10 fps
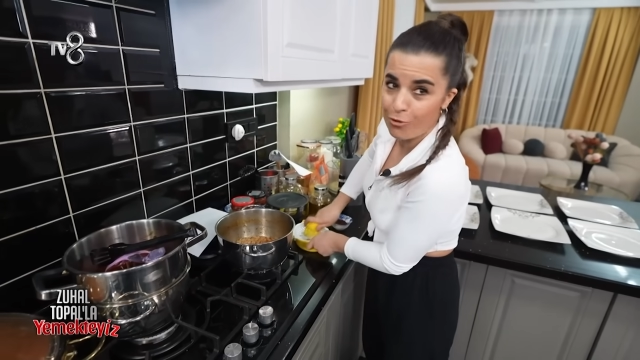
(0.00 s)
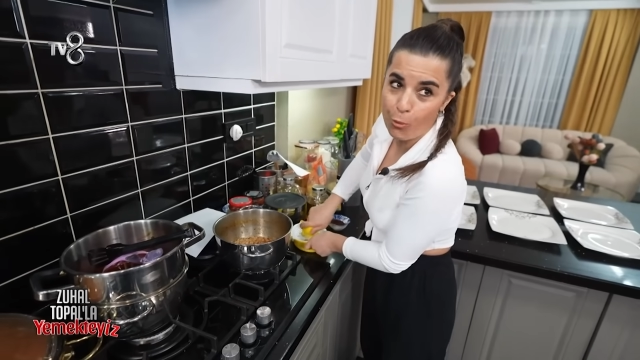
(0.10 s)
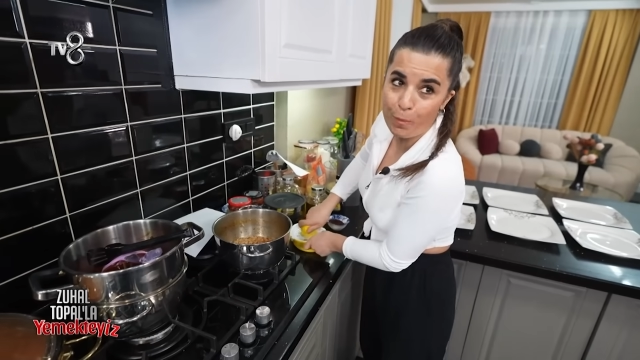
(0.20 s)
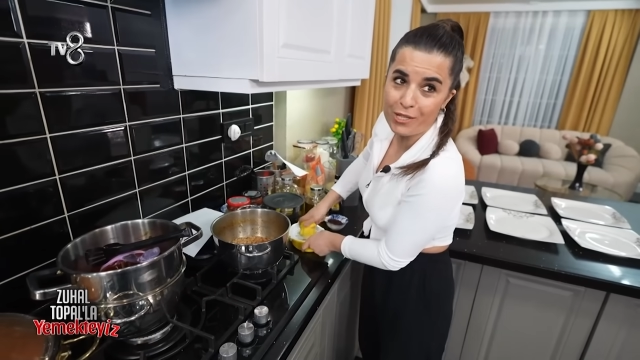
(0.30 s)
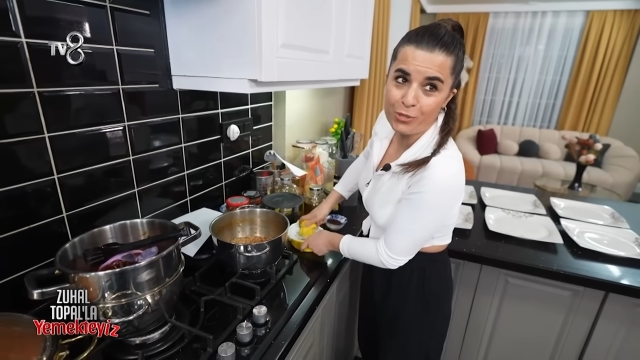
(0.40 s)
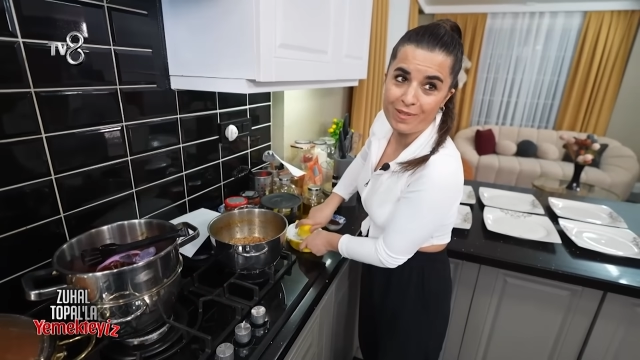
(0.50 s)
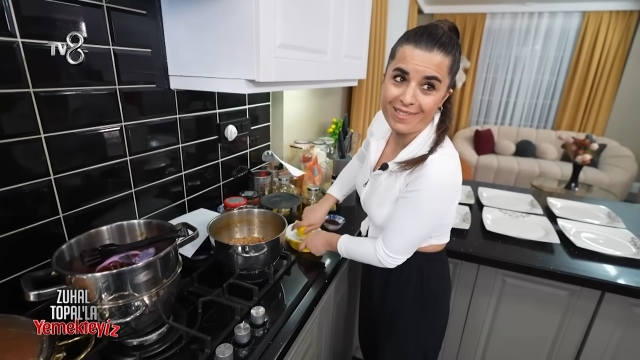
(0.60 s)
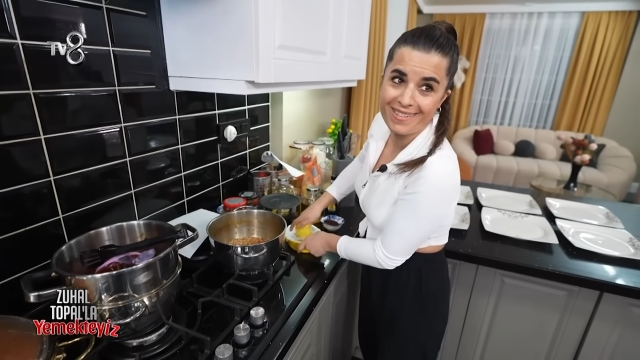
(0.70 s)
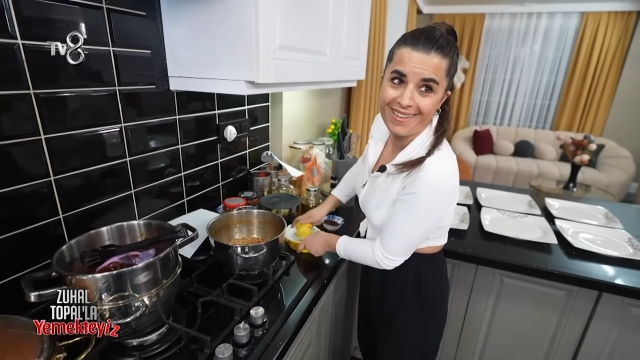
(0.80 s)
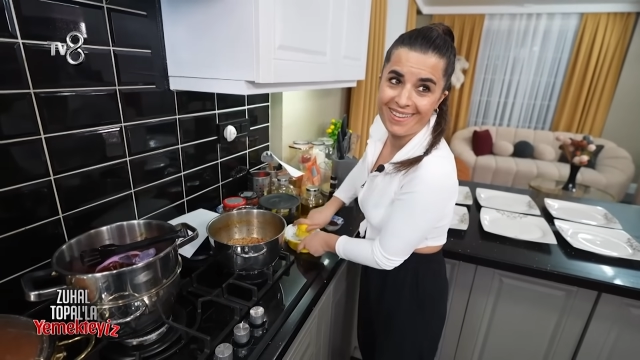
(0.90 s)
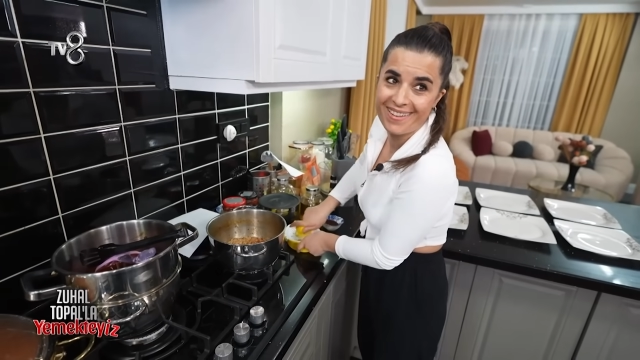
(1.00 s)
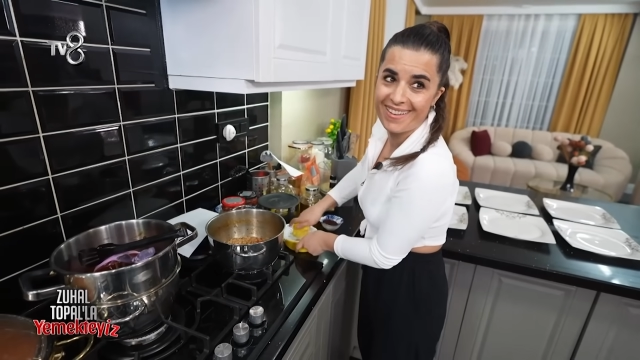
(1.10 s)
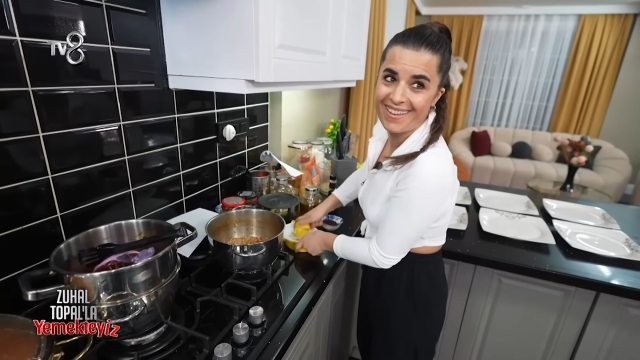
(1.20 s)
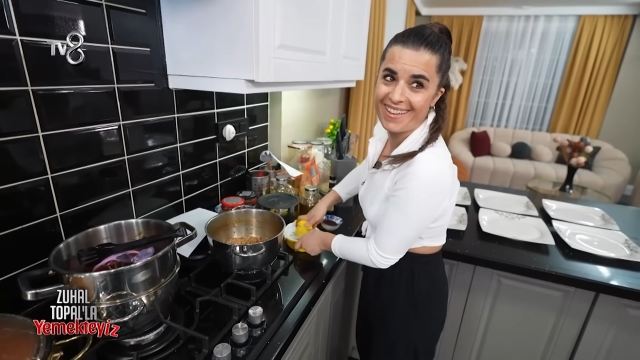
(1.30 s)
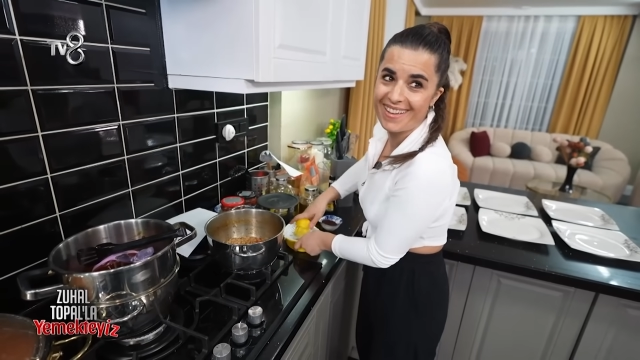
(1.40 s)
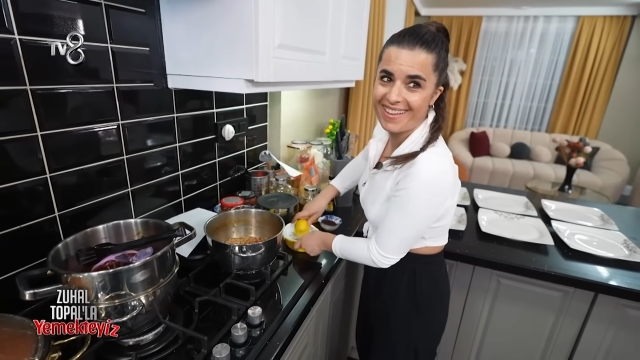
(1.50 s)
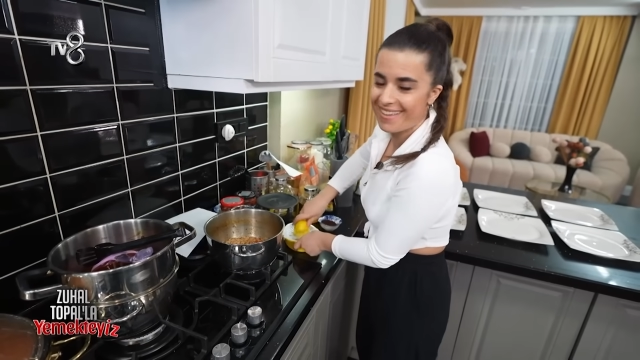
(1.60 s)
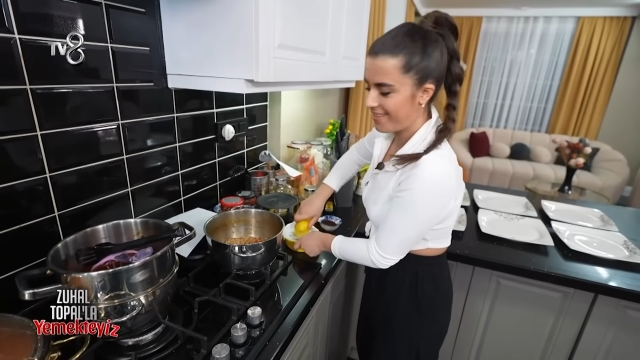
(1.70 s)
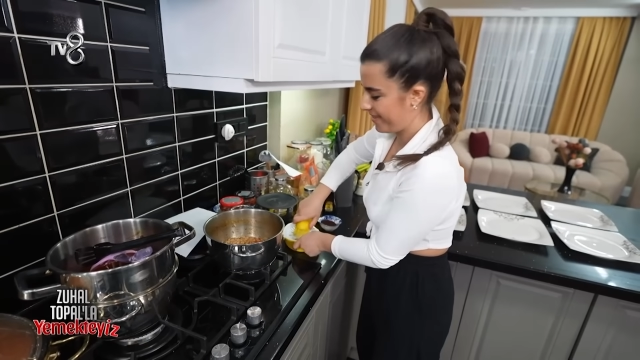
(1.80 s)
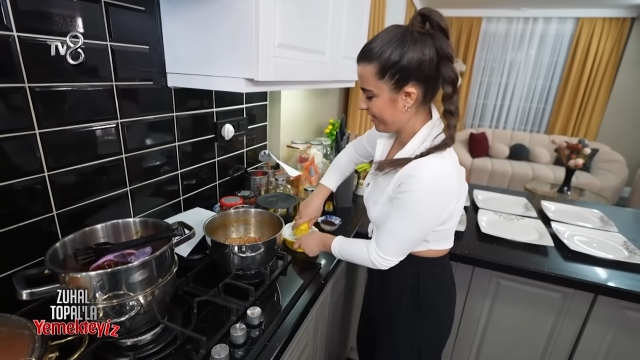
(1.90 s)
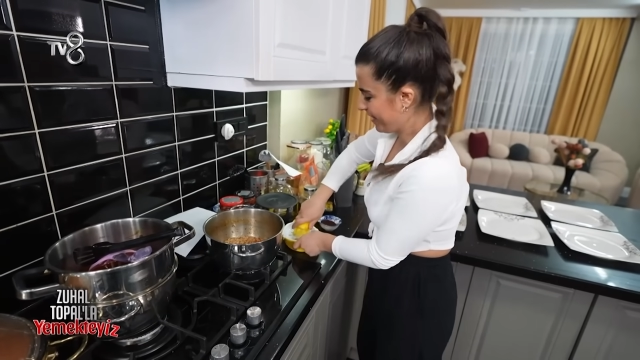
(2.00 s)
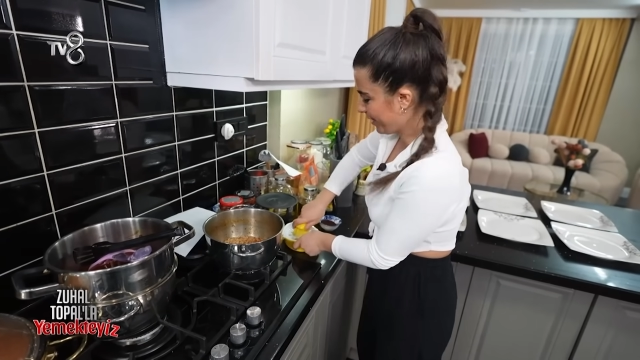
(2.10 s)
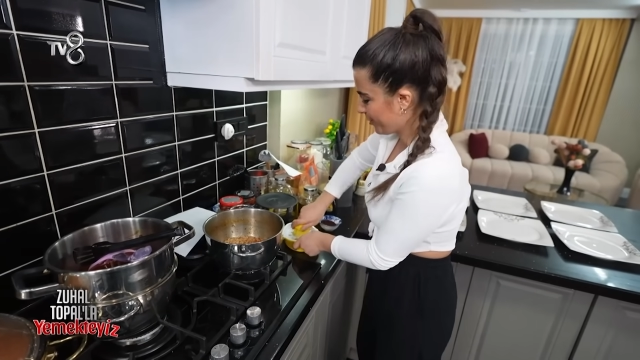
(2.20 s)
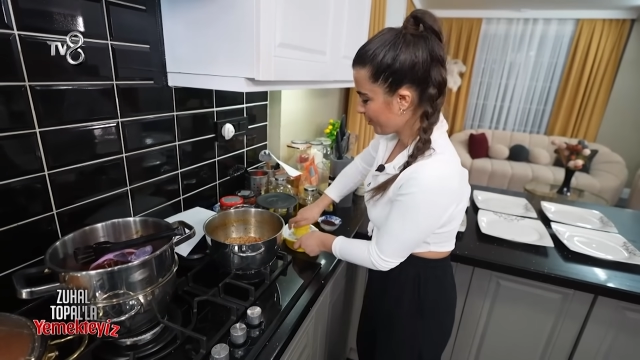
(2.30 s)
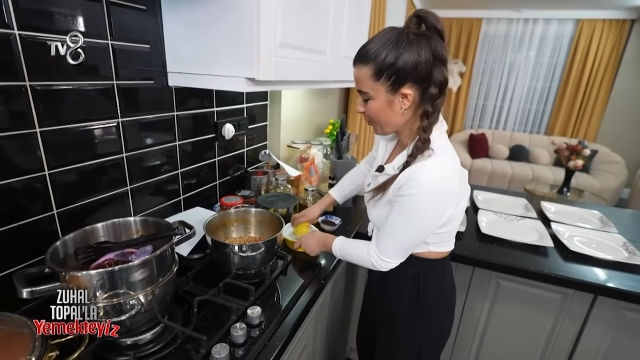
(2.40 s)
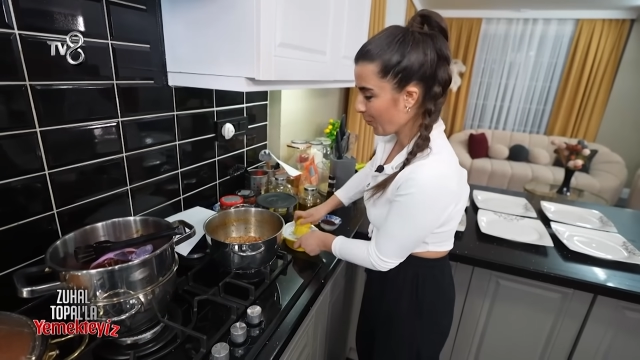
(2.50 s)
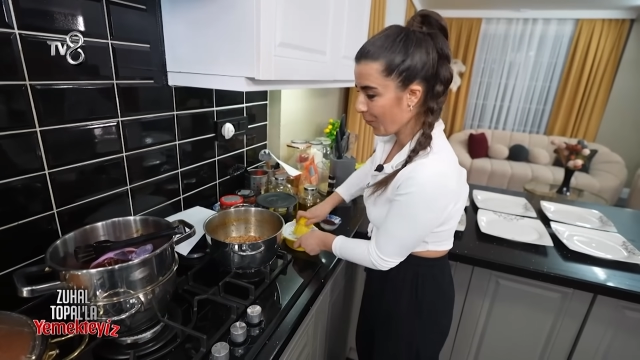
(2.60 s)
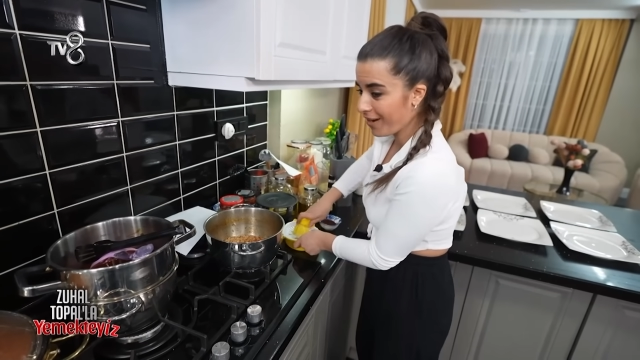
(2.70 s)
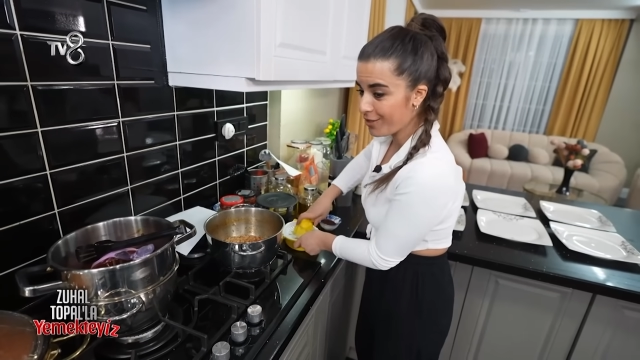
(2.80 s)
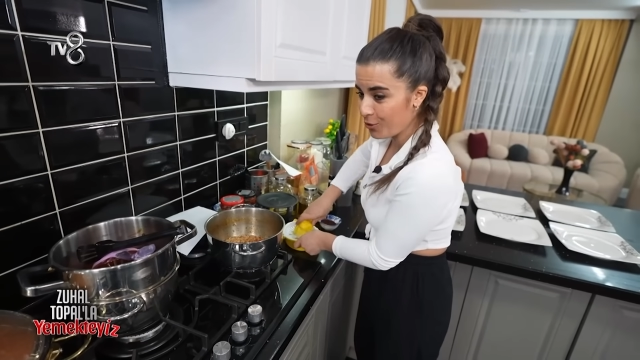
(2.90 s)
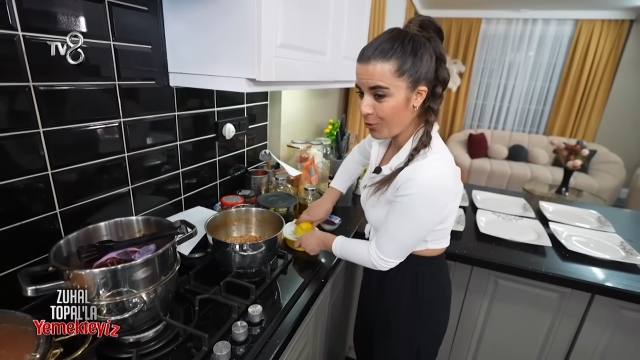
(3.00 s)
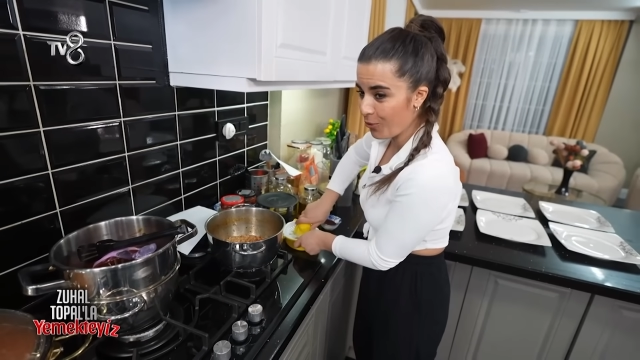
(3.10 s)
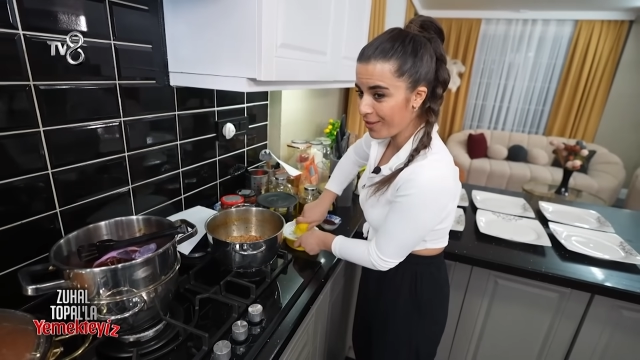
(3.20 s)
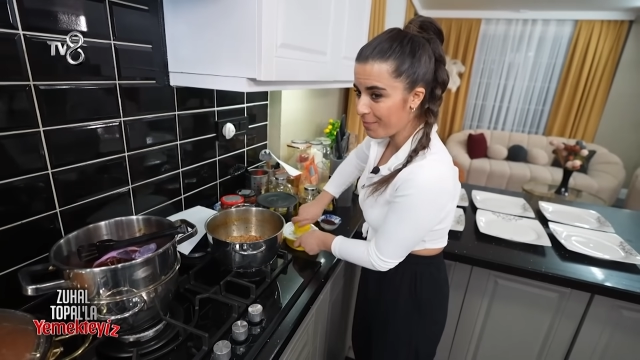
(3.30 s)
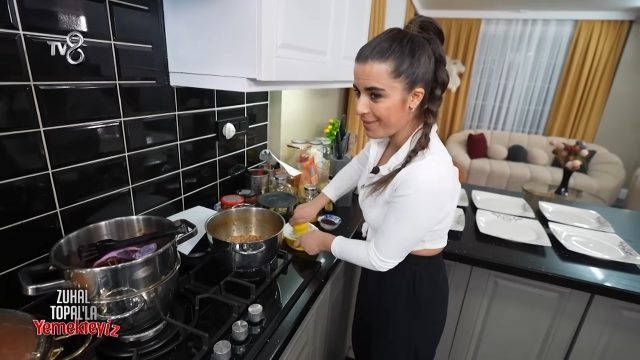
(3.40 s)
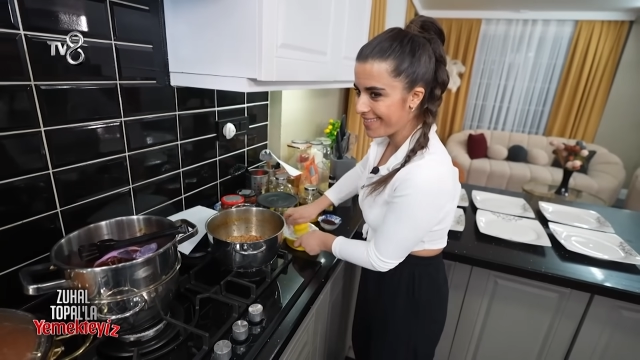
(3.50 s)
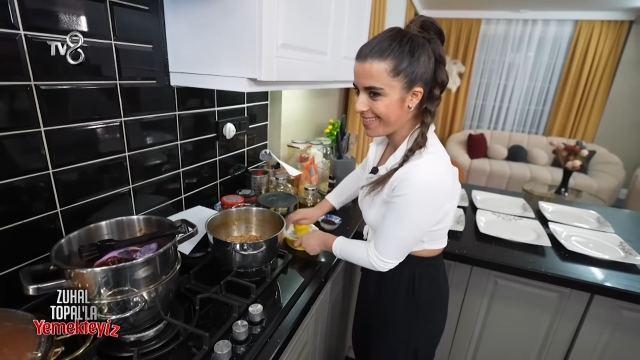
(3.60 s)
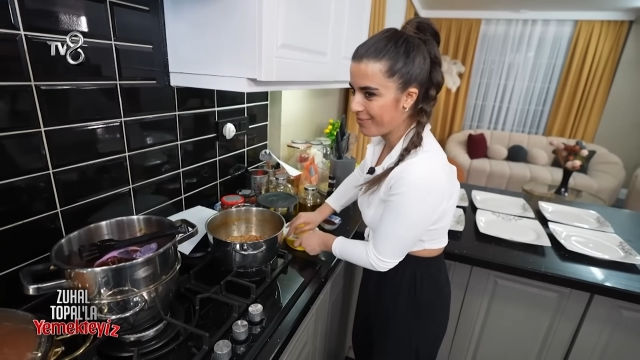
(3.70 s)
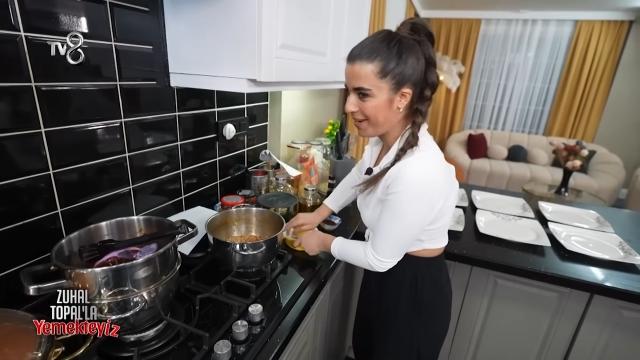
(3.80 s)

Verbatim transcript: 15 bin lira atıyor, atıyor olabilir.